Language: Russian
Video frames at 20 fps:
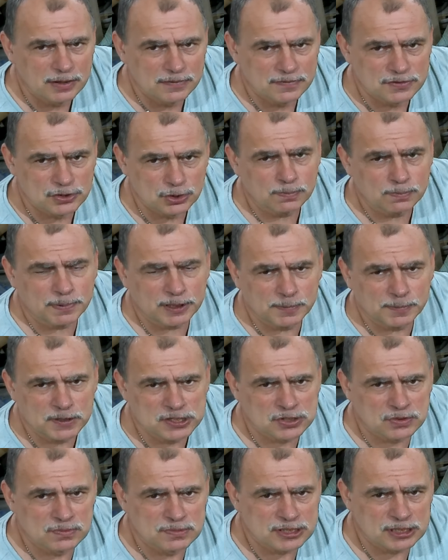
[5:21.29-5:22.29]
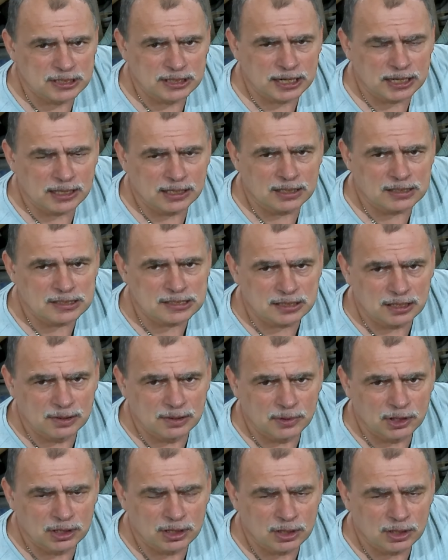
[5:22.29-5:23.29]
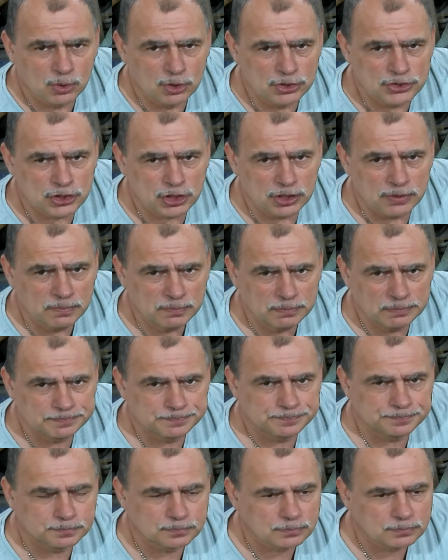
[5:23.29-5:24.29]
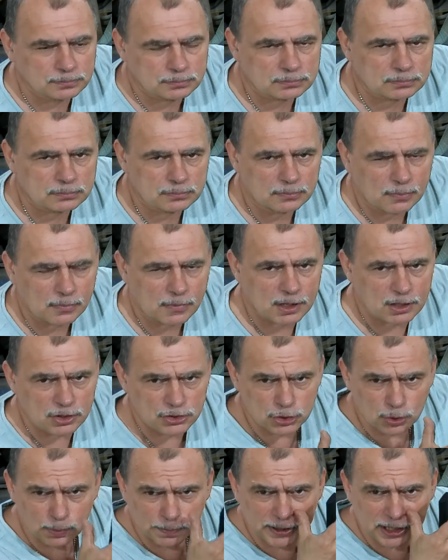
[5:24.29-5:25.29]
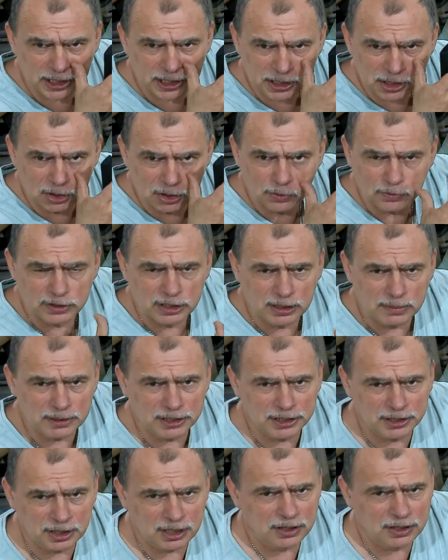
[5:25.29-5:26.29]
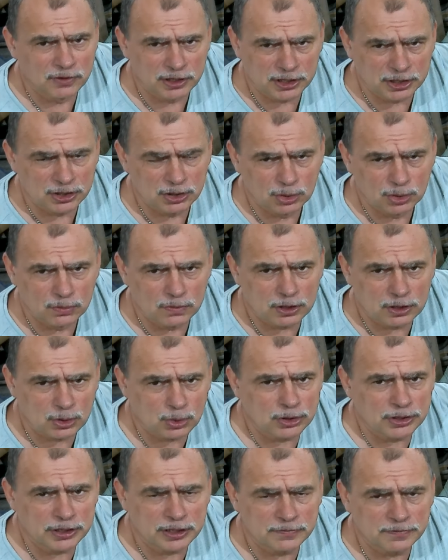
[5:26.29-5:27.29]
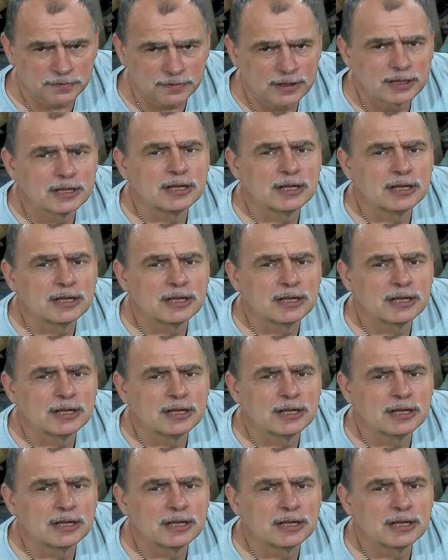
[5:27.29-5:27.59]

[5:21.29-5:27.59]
Все, подписываемся на канал, ставим колокольчики, что приходили уведомления о выходе новых роликов.